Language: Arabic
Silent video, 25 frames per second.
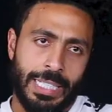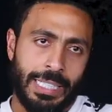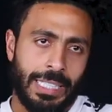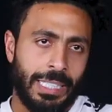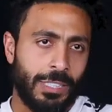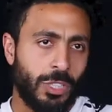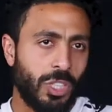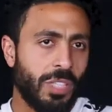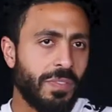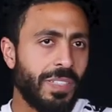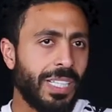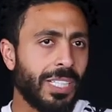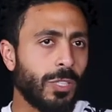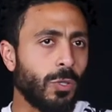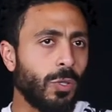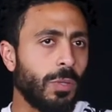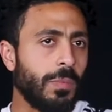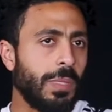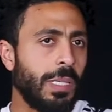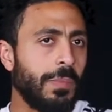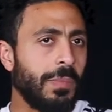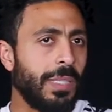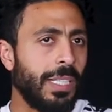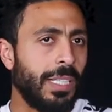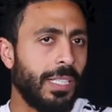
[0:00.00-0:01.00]
انا شايف احنا كنا
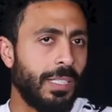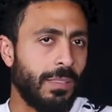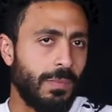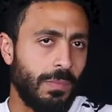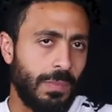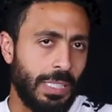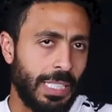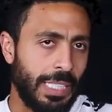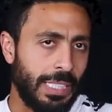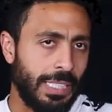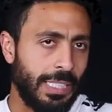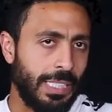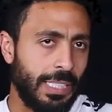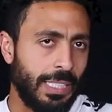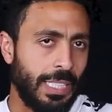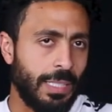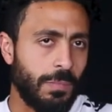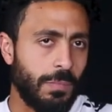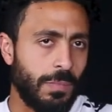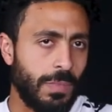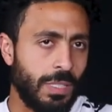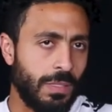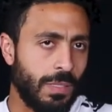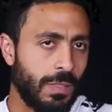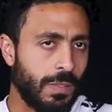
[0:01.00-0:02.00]
بنعمل يعني
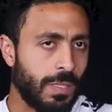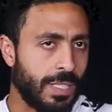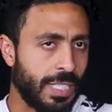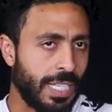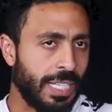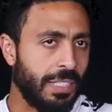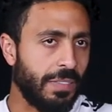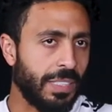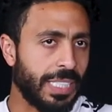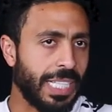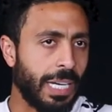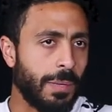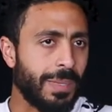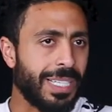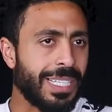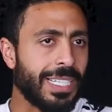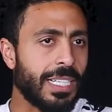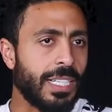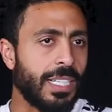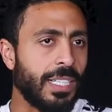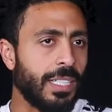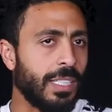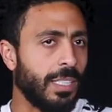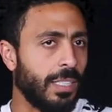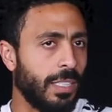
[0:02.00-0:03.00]
السنه اللي فاتت
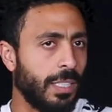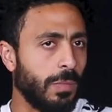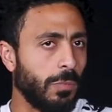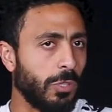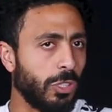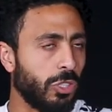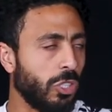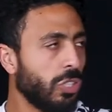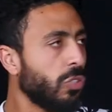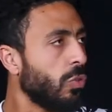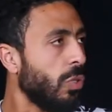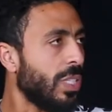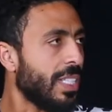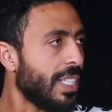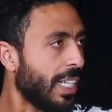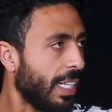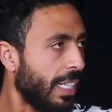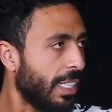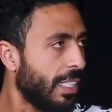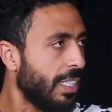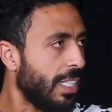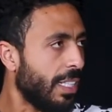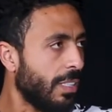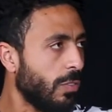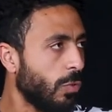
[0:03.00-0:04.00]
عملنا ماتشات كويسه
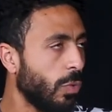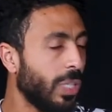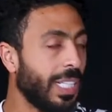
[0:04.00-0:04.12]
جدا